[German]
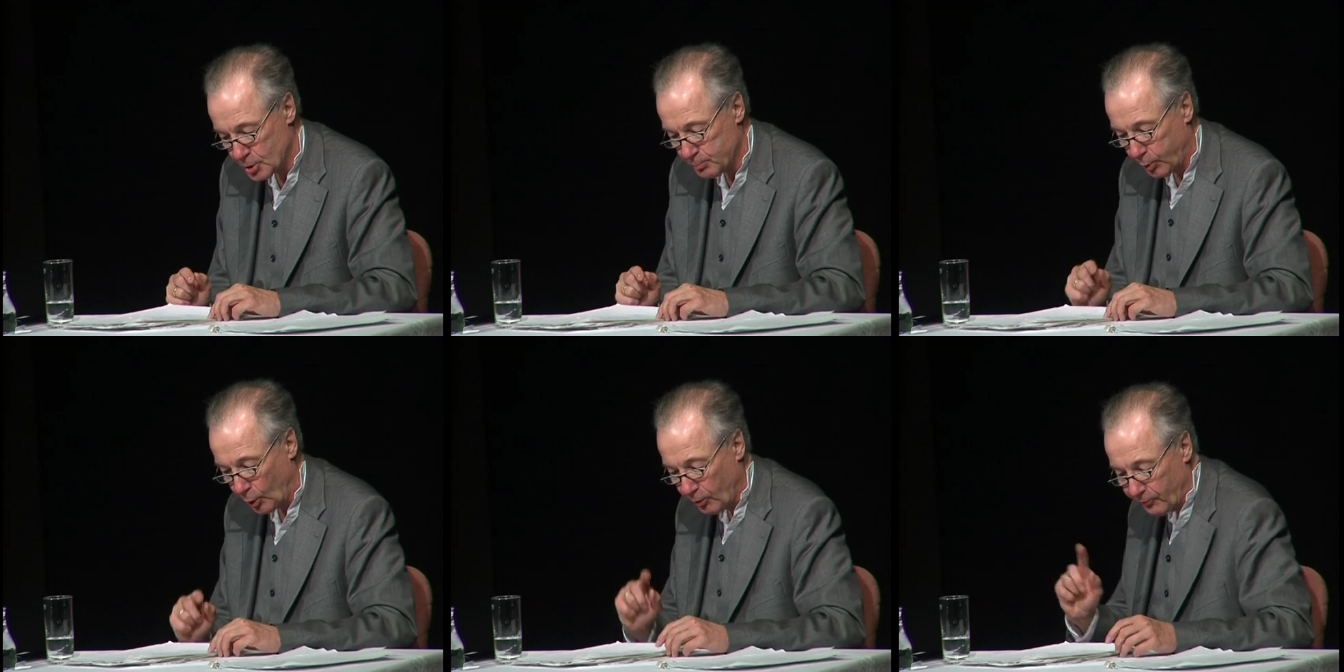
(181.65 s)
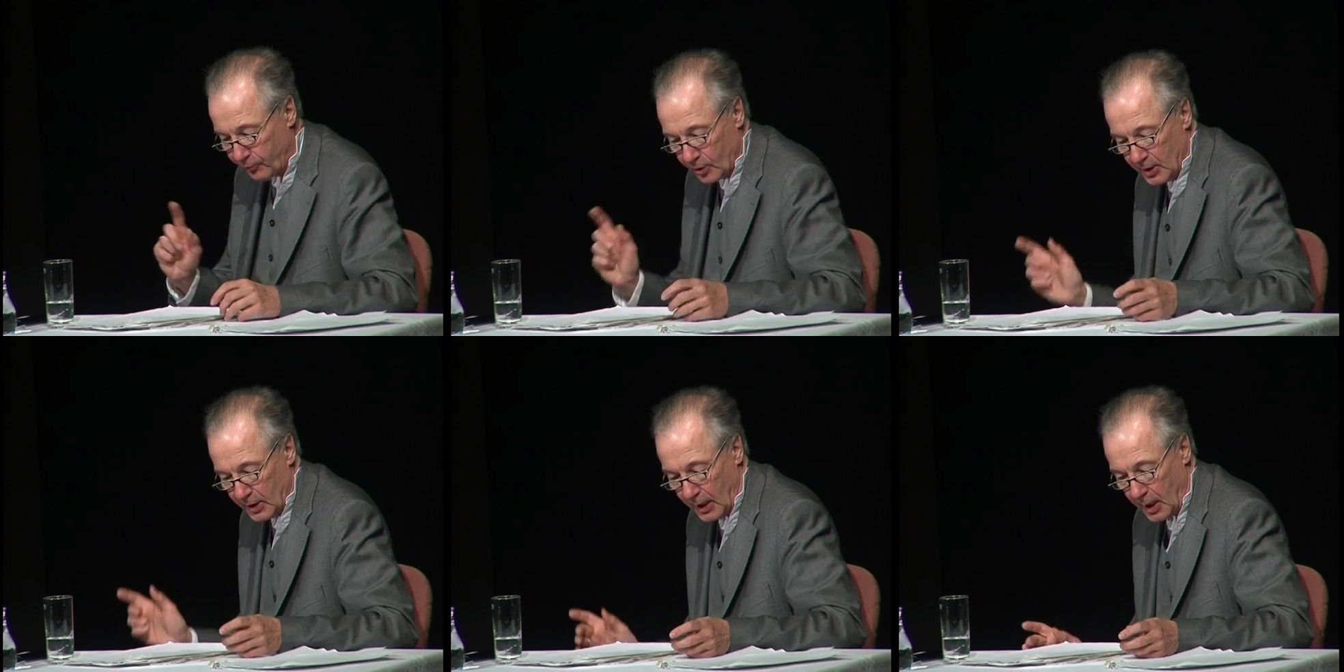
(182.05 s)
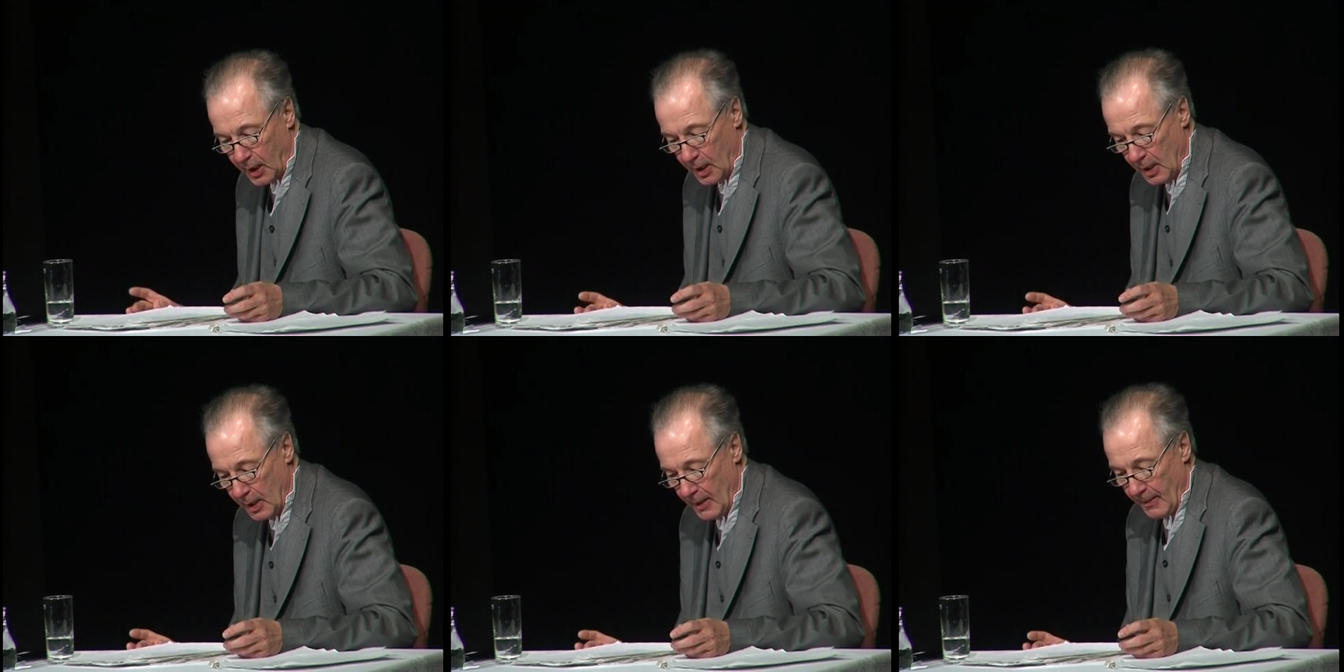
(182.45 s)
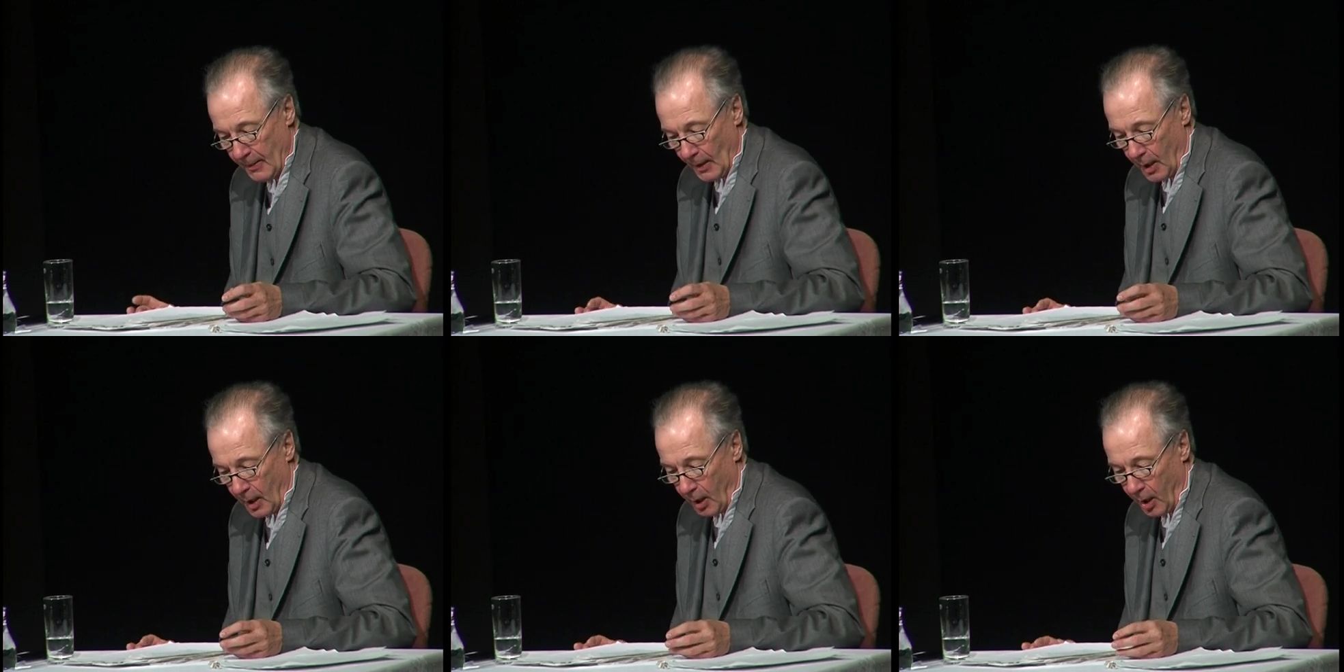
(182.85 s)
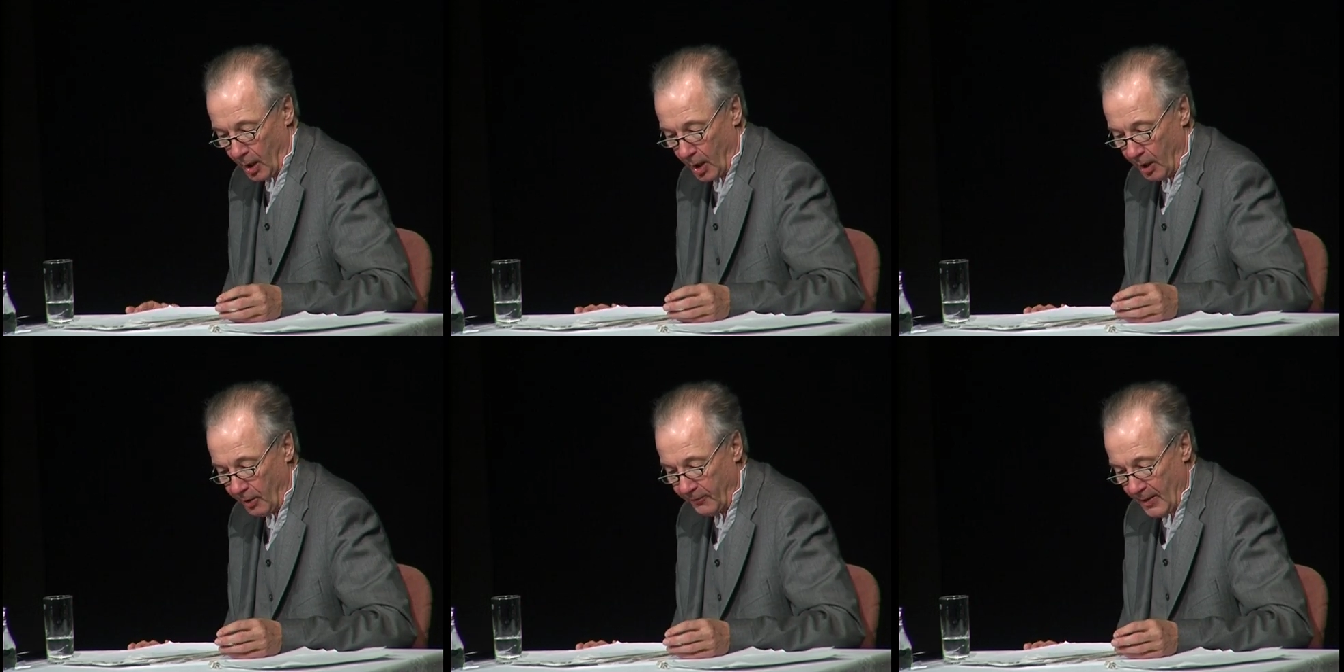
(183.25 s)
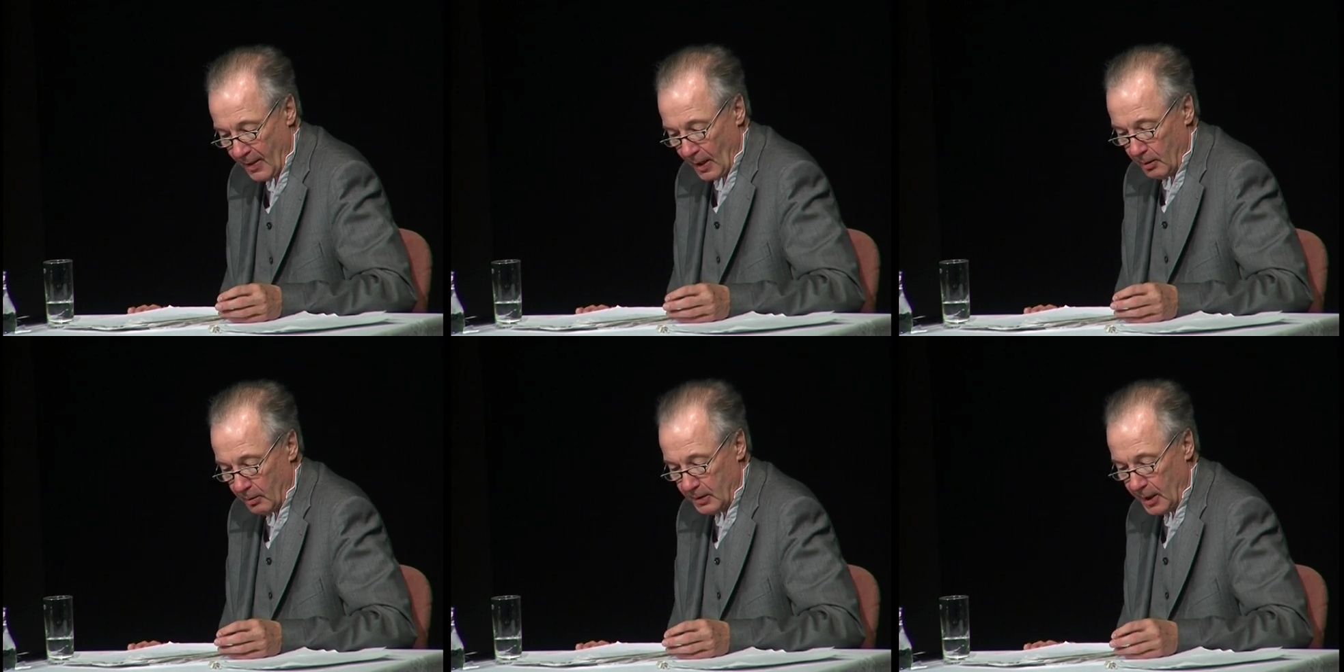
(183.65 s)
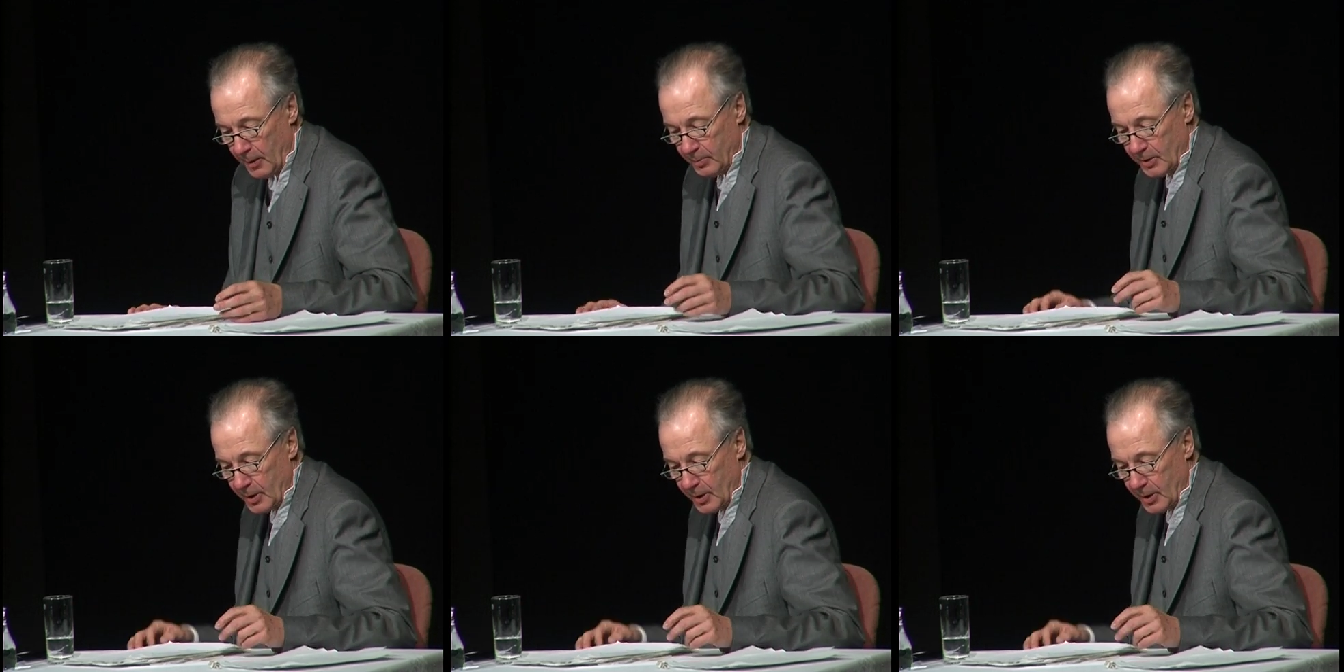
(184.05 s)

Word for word: Brünnfutter auf, gibt